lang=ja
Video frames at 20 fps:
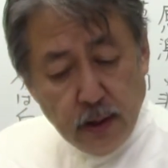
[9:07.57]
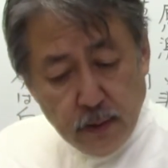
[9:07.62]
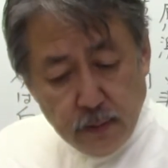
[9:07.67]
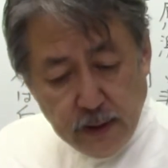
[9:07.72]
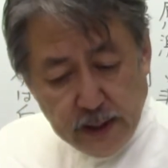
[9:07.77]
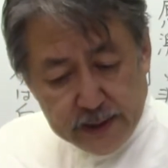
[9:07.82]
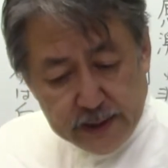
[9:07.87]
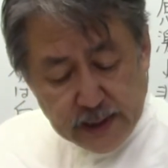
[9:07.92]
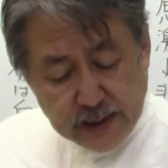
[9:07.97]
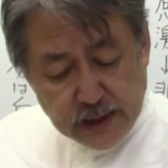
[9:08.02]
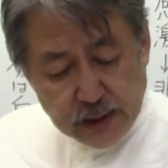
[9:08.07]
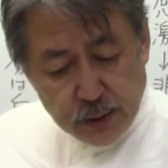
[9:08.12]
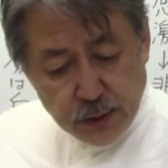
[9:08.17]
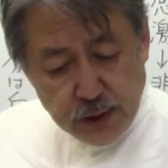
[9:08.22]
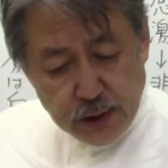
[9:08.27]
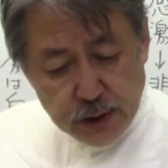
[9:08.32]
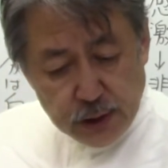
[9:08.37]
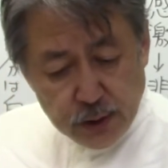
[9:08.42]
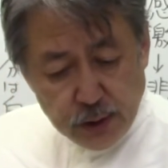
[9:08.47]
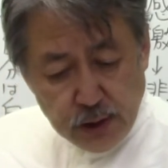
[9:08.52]
私と
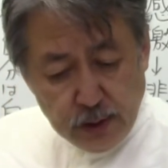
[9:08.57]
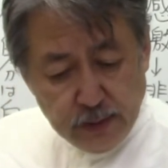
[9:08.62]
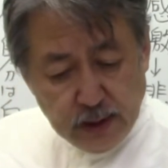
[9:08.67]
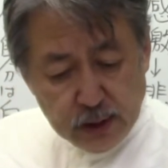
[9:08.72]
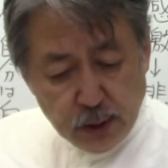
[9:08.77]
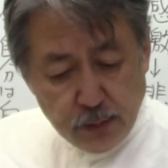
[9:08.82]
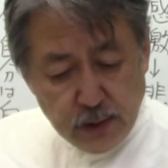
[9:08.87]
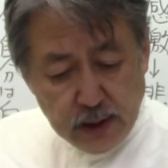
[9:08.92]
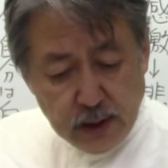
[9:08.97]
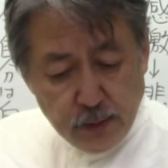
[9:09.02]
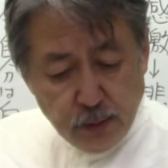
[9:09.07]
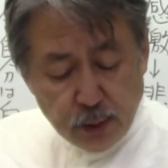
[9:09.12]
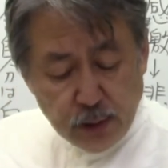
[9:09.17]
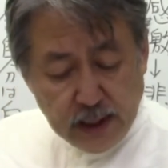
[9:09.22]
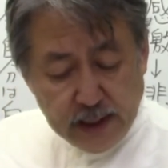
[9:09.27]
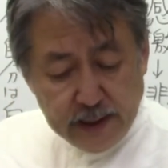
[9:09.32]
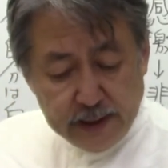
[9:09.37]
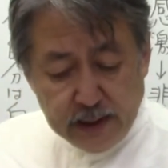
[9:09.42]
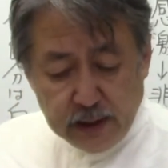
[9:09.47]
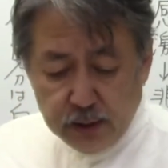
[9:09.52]
一緒に窓辺にも
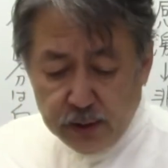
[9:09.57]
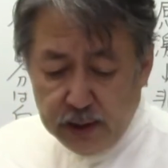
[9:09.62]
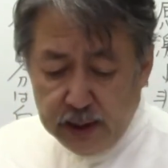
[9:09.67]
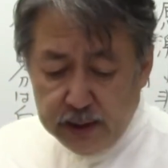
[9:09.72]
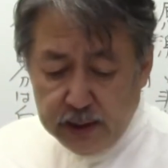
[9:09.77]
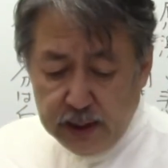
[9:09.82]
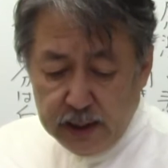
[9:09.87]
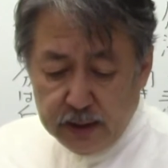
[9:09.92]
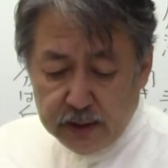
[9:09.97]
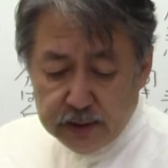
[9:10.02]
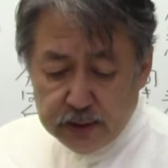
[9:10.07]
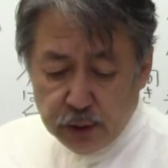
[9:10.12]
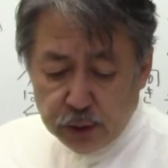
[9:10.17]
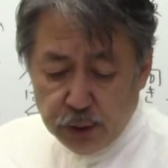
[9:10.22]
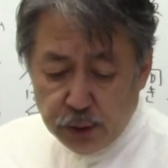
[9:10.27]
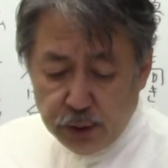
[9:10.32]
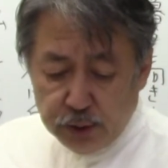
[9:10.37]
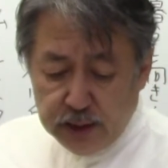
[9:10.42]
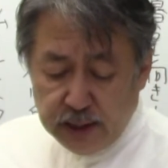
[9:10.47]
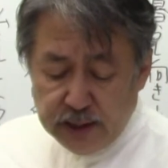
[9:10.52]
たれてくれていく
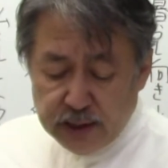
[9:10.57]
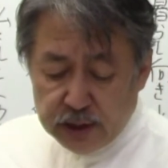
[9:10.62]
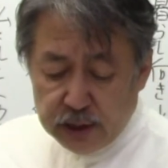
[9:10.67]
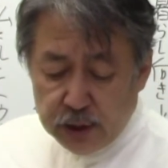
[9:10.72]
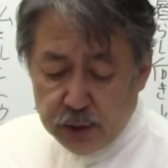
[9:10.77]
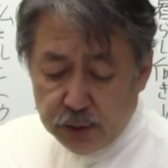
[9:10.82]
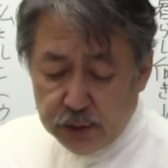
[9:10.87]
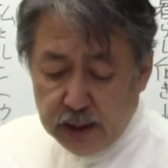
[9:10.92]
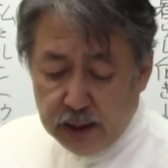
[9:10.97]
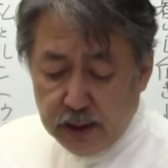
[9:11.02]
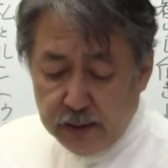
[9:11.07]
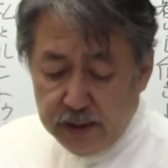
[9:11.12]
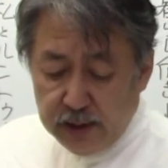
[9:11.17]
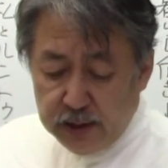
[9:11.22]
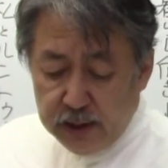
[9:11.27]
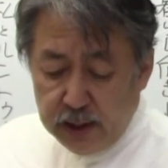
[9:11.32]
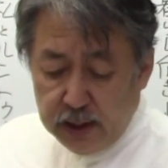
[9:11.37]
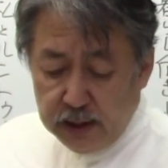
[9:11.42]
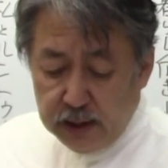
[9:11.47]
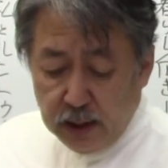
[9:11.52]
外の景色を眺め
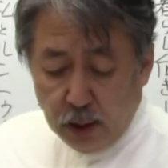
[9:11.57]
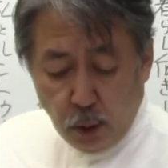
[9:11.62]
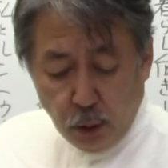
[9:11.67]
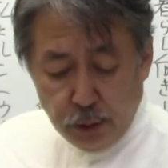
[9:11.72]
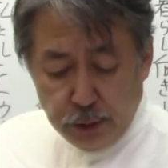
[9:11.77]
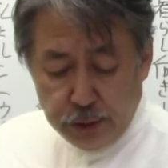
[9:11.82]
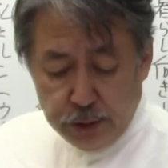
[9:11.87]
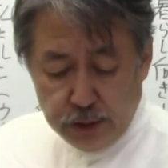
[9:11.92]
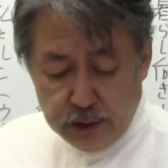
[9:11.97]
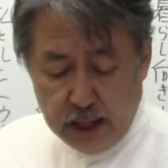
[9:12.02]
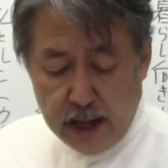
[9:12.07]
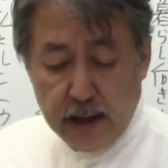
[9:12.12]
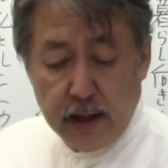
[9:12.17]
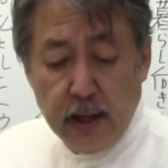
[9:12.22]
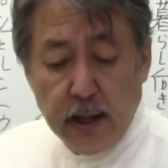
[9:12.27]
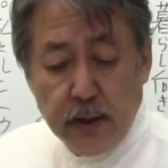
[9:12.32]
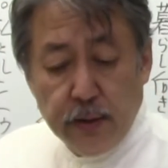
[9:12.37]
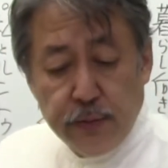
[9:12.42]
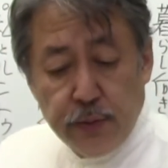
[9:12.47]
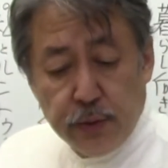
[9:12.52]
ていた本ルが、
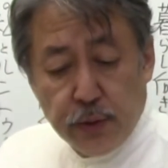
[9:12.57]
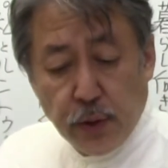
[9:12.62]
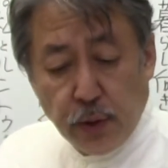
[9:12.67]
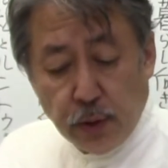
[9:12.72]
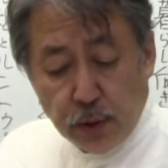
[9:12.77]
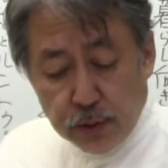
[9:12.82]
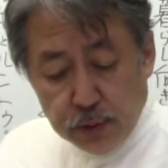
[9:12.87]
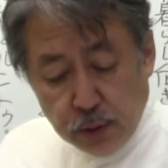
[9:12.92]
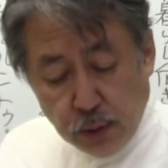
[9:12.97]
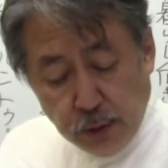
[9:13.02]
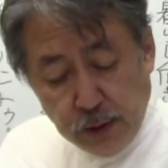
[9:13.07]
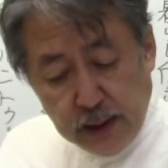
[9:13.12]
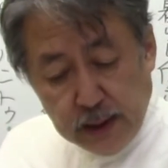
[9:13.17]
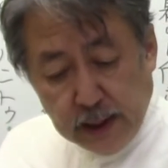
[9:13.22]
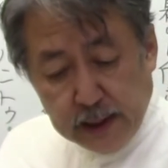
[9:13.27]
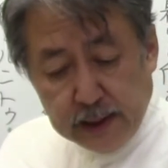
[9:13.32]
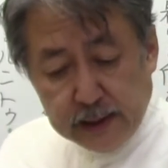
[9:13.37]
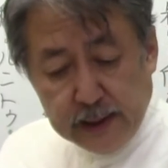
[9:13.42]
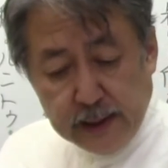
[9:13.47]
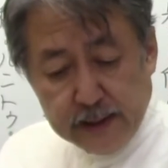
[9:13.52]
ふと問い
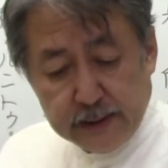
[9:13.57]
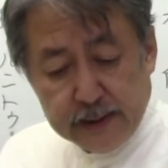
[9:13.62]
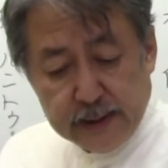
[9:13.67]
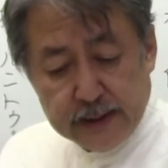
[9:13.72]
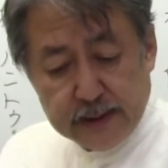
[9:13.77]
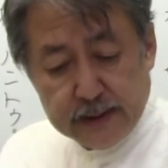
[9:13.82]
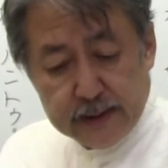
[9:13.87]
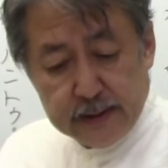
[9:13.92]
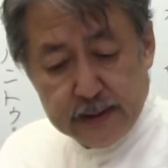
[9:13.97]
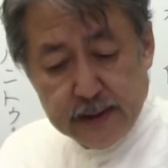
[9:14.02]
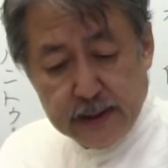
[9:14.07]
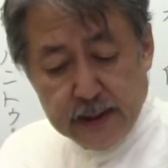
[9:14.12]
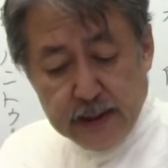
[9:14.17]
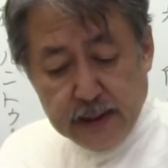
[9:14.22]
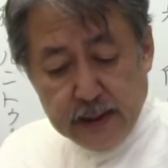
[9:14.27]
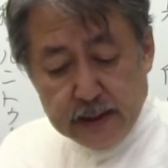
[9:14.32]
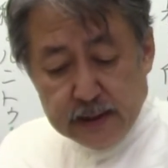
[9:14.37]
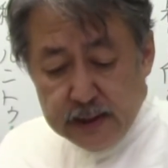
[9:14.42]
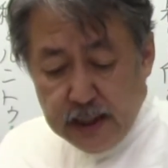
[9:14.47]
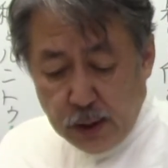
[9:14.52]
かけたのです。
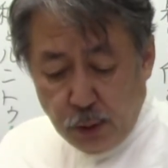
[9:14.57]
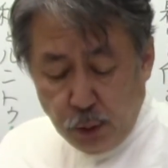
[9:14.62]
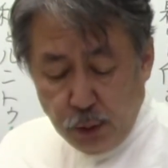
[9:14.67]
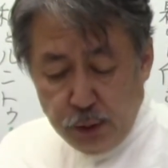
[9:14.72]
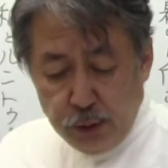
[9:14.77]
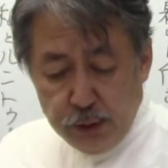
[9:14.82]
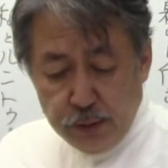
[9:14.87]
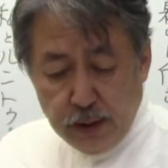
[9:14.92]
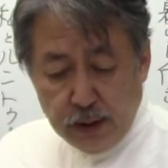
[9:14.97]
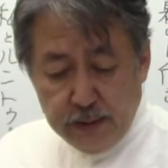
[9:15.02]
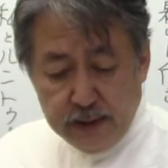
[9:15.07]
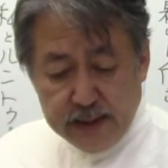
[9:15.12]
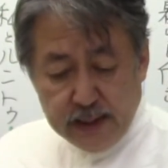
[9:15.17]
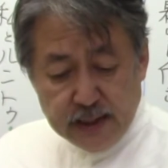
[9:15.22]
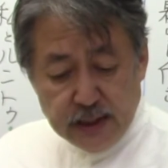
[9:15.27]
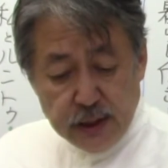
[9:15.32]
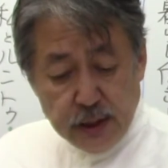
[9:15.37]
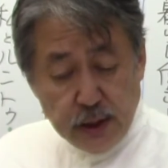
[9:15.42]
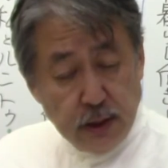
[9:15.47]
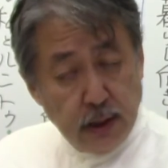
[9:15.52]
さあ、本ルは
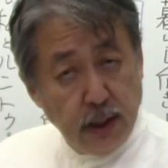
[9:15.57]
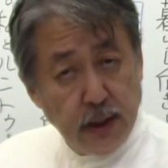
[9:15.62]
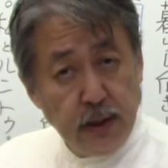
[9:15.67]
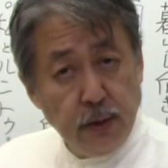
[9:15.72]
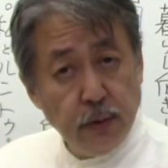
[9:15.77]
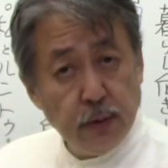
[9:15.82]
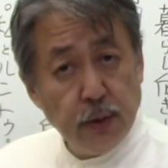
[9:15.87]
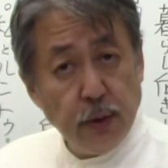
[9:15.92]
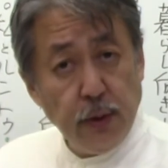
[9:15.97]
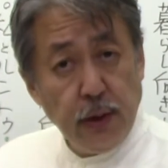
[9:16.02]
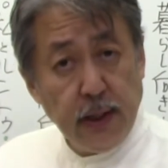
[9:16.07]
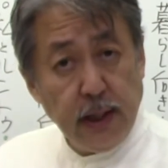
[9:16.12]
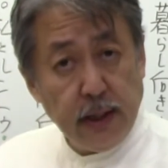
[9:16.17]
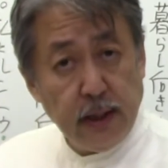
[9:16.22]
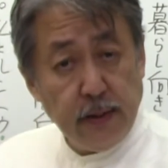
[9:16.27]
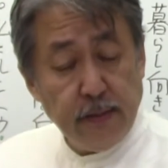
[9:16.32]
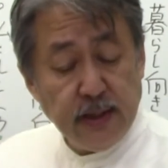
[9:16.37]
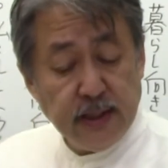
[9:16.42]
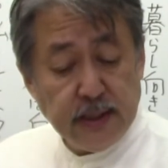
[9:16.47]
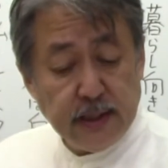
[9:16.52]
私に何を問いか
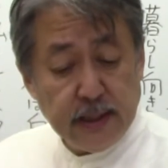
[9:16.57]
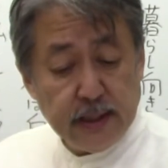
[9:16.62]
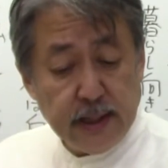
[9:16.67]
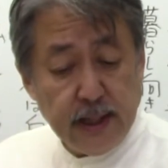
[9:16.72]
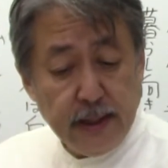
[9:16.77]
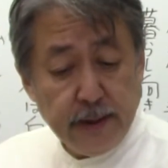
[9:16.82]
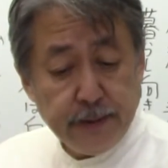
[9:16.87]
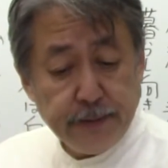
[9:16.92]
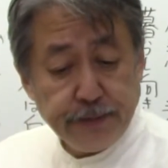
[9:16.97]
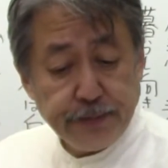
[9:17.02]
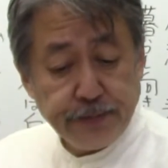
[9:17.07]
けましたか